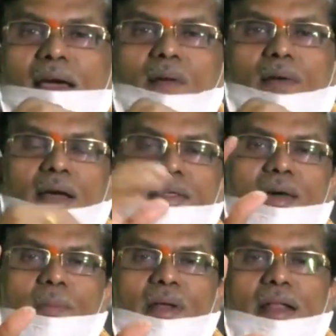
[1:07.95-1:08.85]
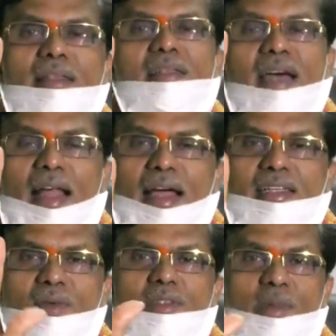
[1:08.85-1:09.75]
లేకుండా సప్లై అయితే చాలా
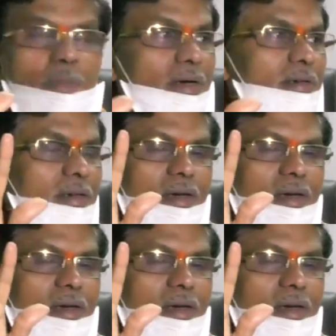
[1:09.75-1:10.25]
కష్టం అని చెప్పాడు